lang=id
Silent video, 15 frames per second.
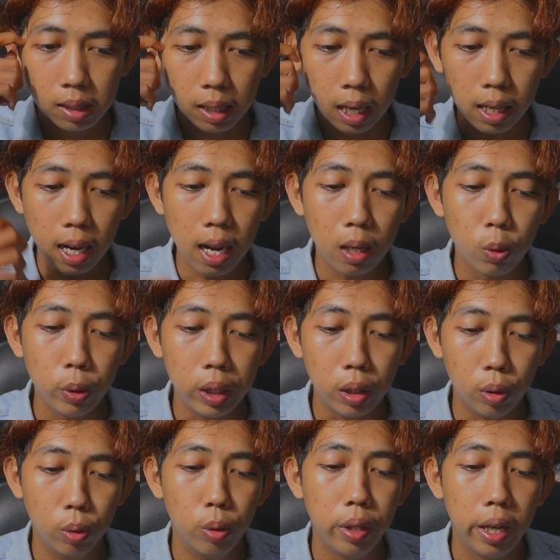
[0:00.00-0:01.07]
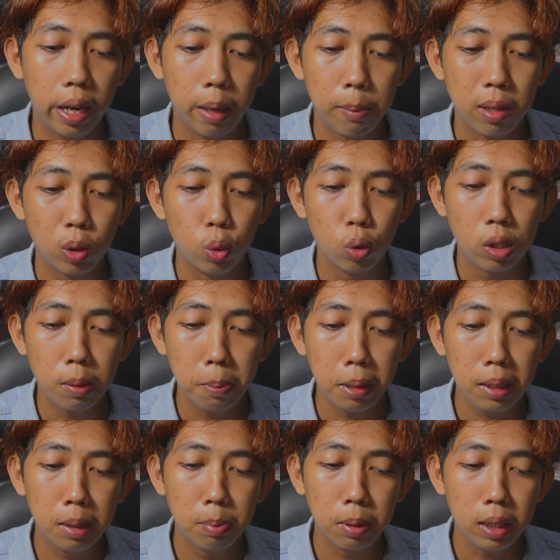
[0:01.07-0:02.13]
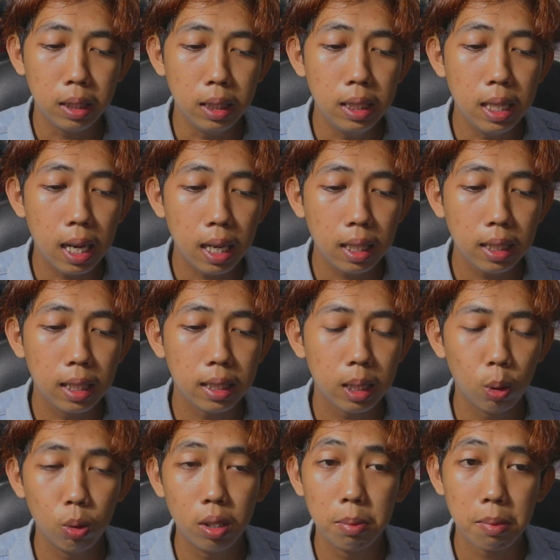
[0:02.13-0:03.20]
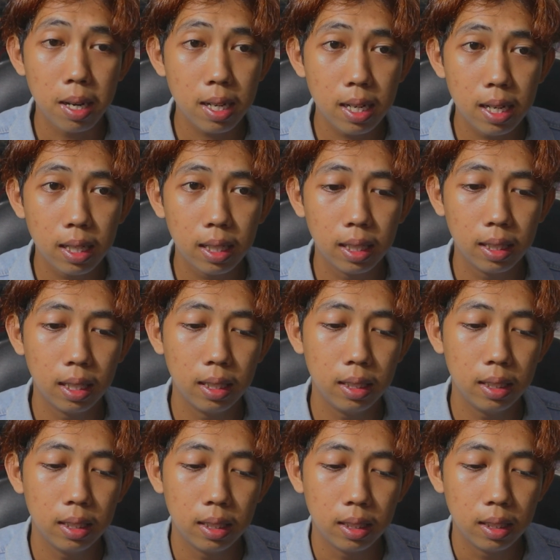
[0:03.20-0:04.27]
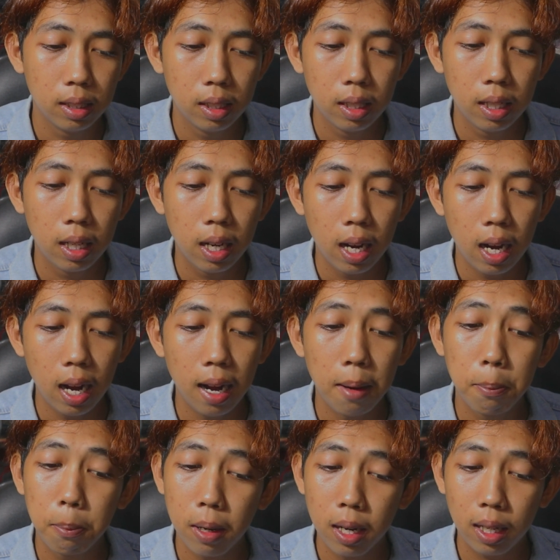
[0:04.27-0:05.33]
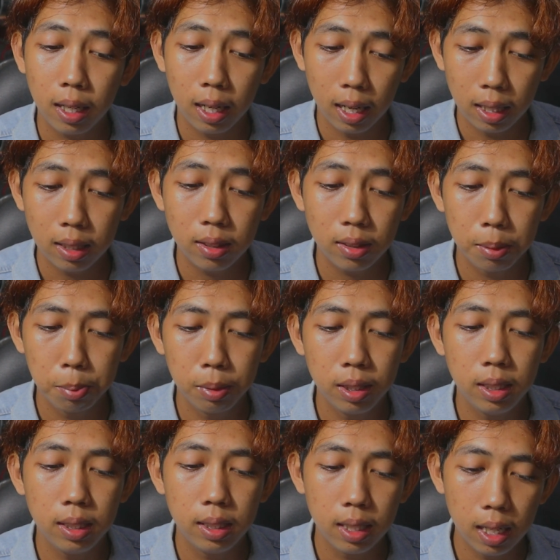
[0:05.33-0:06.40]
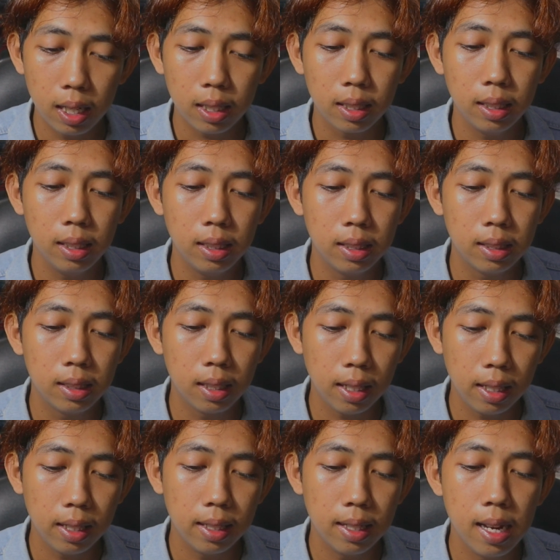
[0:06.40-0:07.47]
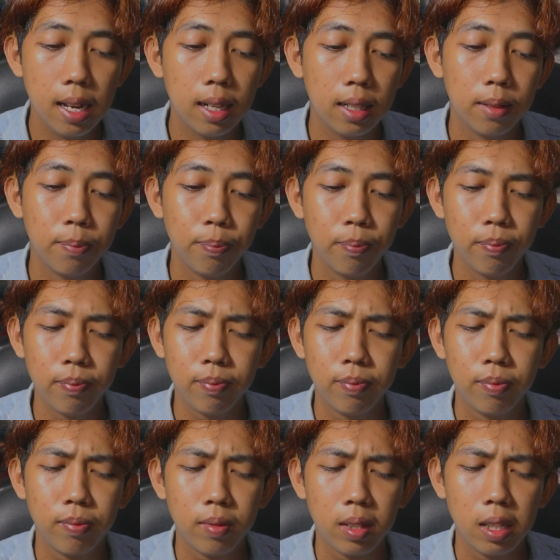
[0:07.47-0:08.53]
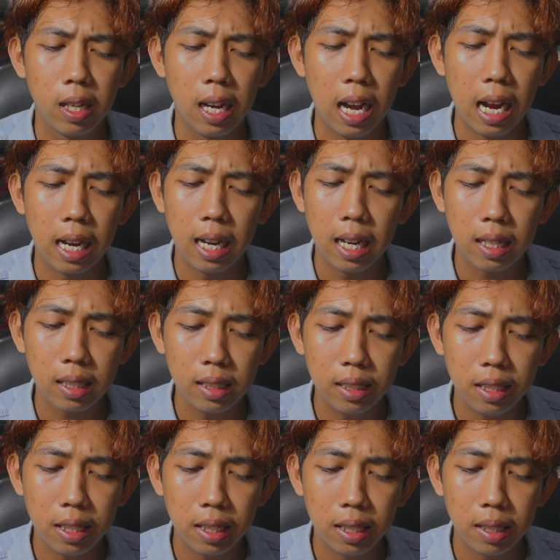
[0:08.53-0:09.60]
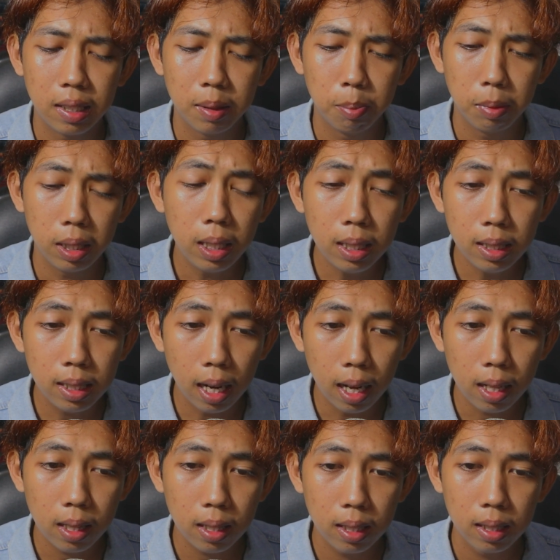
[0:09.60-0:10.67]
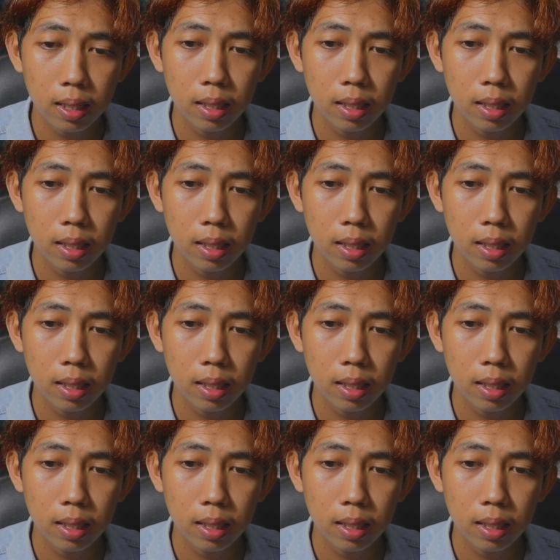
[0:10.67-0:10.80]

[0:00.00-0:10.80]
kakak aku itu emang suka pergi-pergian gak tahu kemana katanya apakah semenjak istri dan anaknya meninggal